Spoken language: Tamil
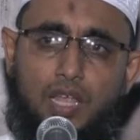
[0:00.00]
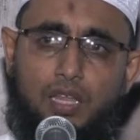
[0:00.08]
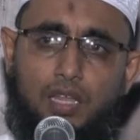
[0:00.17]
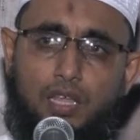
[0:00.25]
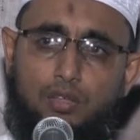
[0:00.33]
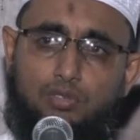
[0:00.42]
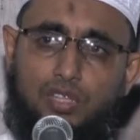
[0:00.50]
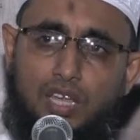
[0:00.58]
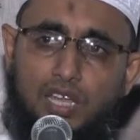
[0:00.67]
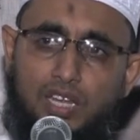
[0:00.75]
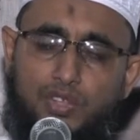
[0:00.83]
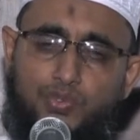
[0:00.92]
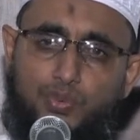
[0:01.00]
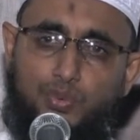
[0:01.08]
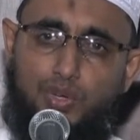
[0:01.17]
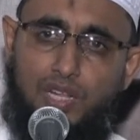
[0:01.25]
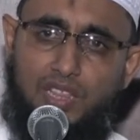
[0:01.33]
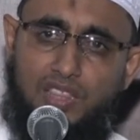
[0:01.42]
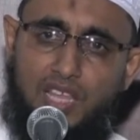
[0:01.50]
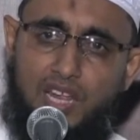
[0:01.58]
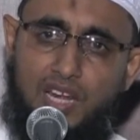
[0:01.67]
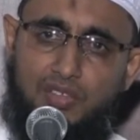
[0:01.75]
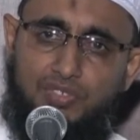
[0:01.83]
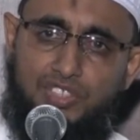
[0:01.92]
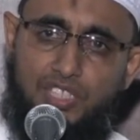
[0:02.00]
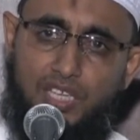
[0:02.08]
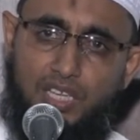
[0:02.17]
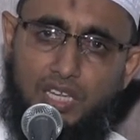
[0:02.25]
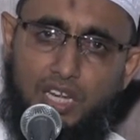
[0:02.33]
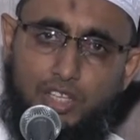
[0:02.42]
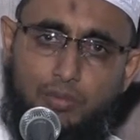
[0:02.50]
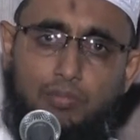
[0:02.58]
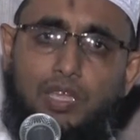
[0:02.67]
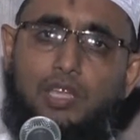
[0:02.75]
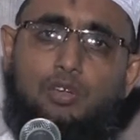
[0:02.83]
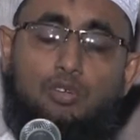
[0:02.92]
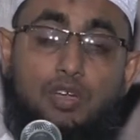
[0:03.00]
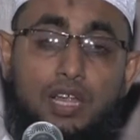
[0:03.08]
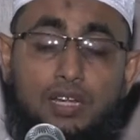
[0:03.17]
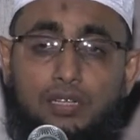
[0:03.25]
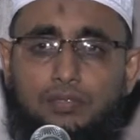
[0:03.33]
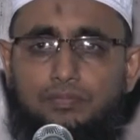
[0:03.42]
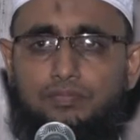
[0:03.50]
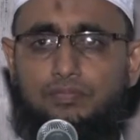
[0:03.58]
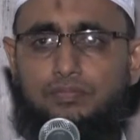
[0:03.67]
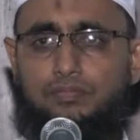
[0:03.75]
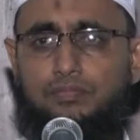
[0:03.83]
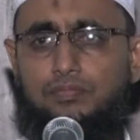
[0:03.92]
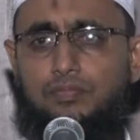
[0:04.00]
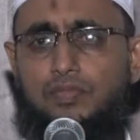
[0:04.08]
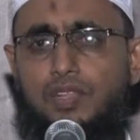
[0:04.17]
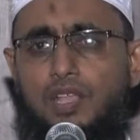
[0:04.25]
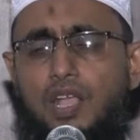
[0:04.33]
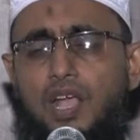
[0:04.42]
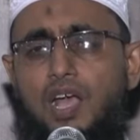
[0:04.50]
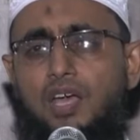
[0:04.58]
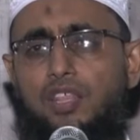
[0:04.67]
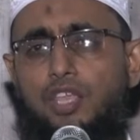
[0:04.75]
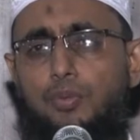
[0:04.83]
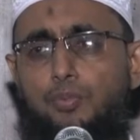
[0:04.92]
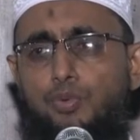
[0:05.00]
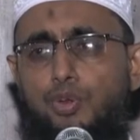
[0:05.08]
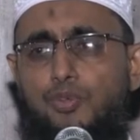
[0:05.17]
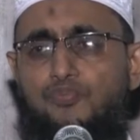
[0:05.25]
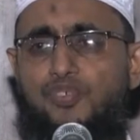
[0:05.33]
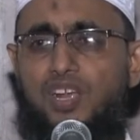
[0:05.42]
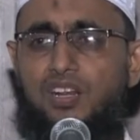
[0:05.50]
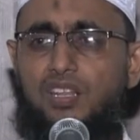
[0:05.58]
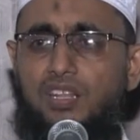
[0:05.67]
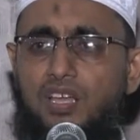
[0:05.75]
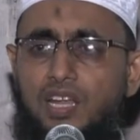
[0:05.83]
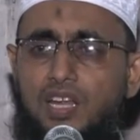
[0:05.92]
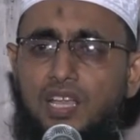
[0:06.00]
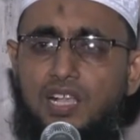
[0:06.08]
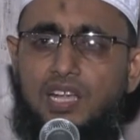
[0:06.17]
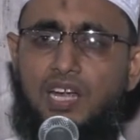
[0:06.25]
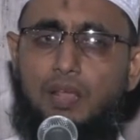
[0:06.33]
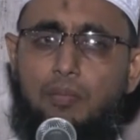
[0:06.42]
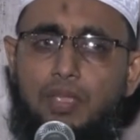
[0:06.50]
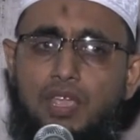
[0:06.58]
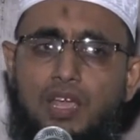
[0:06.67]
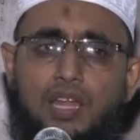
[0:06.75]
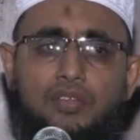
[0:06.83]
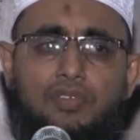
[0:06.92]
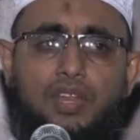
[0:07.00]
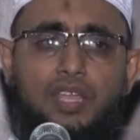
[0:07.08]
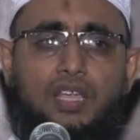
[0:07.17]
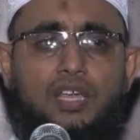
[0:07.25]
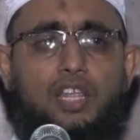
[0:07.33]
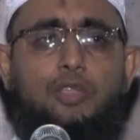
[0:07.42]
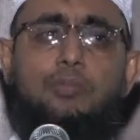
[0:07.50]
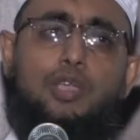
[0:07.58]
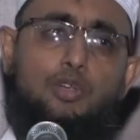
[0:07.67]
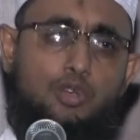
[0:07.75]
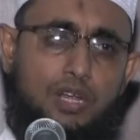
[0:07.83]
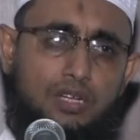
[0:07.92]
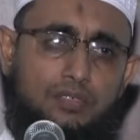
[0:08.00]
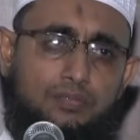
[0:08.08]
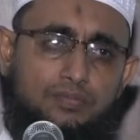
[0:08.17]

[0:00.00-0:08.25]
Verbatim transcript: அல்லாஹு தால சுண்ணத்தான விஷயங்களையும் ஏவுவான் அதே போன்று ஃபர்லான கடமையான விடயங்களையும் ஏவுவான்